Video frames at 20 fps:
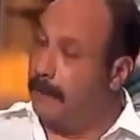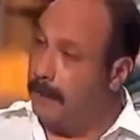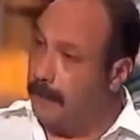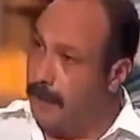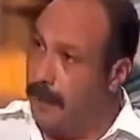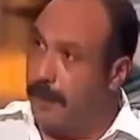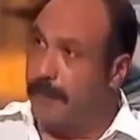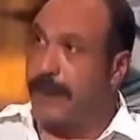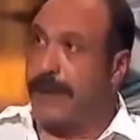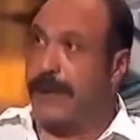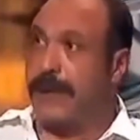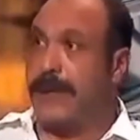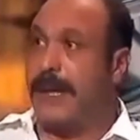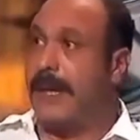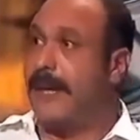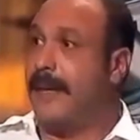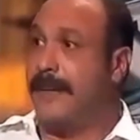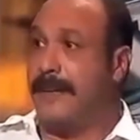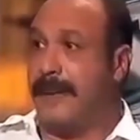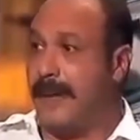ممكن
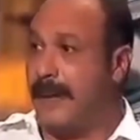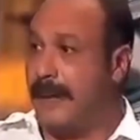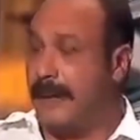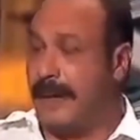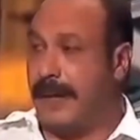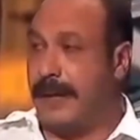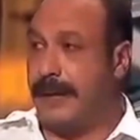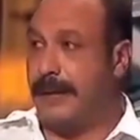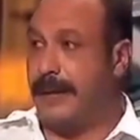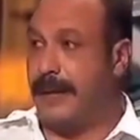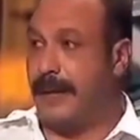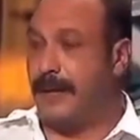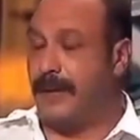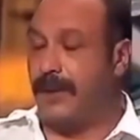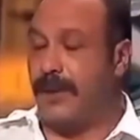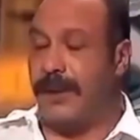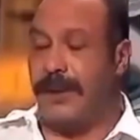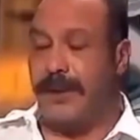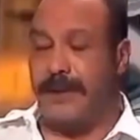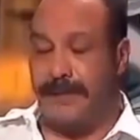انا بقى يعني
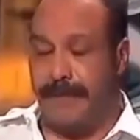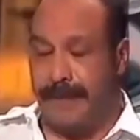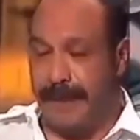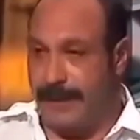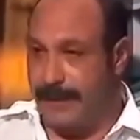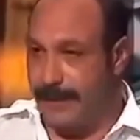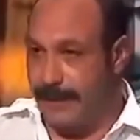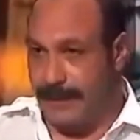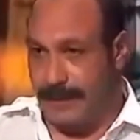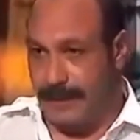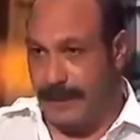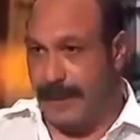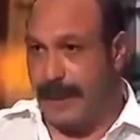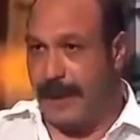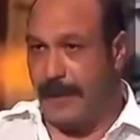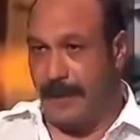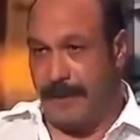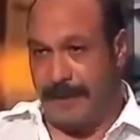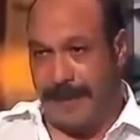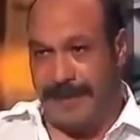اتشرف بان
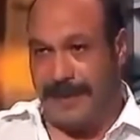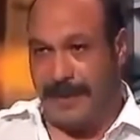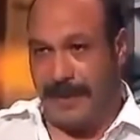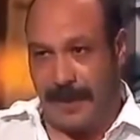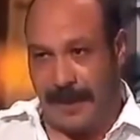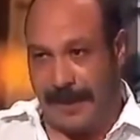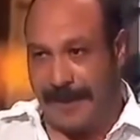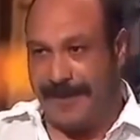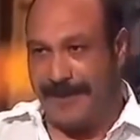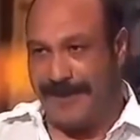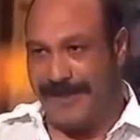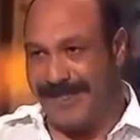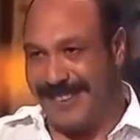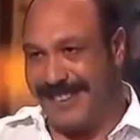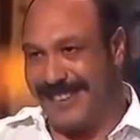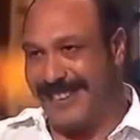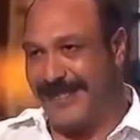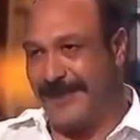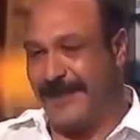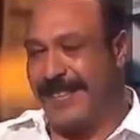الاول بس نقف
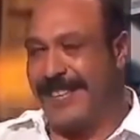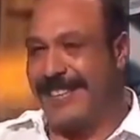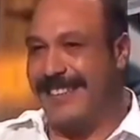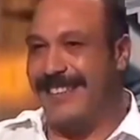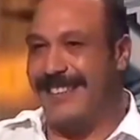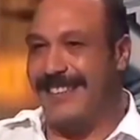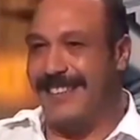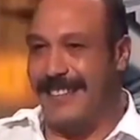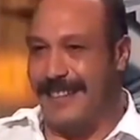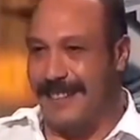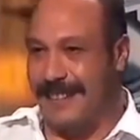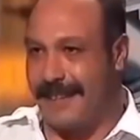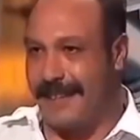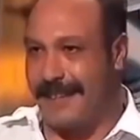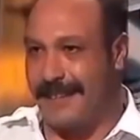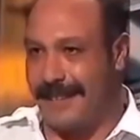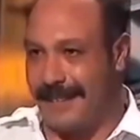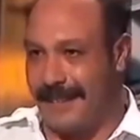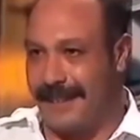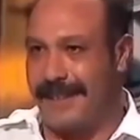وندي للناس
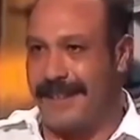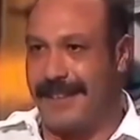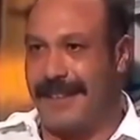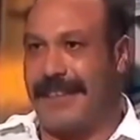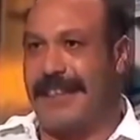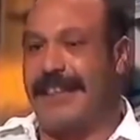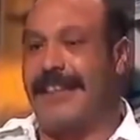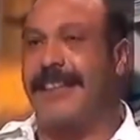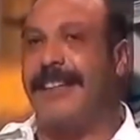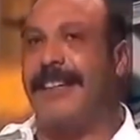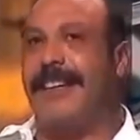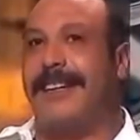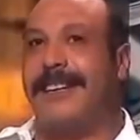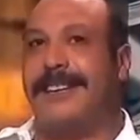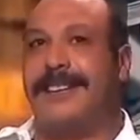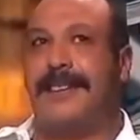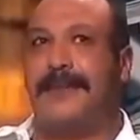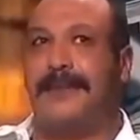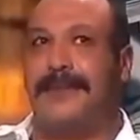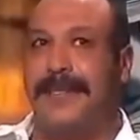قدرها
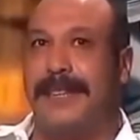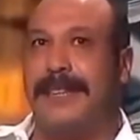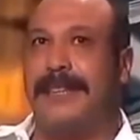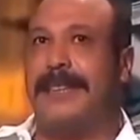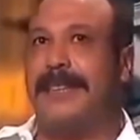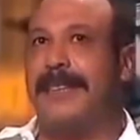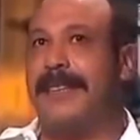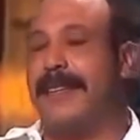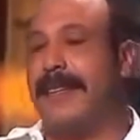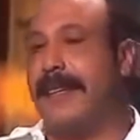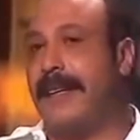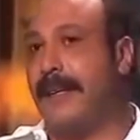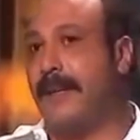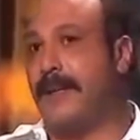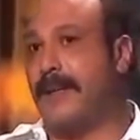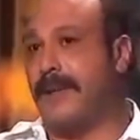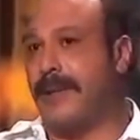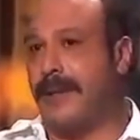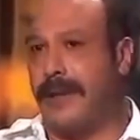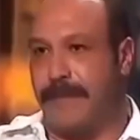يعني توفيق الدقن لا
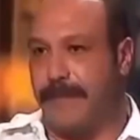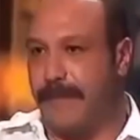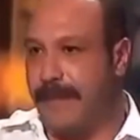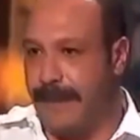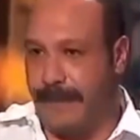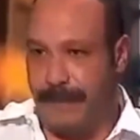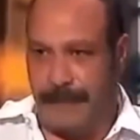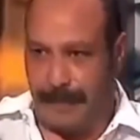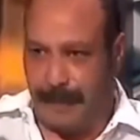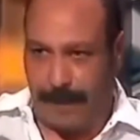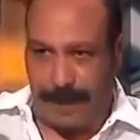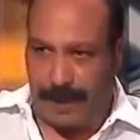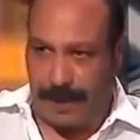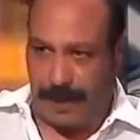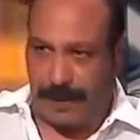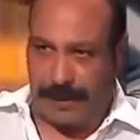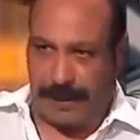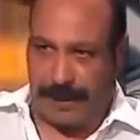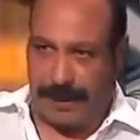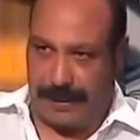يذكر
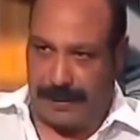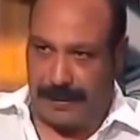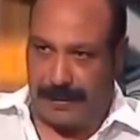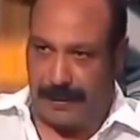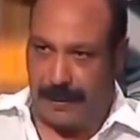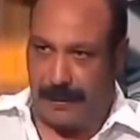ببساطه كده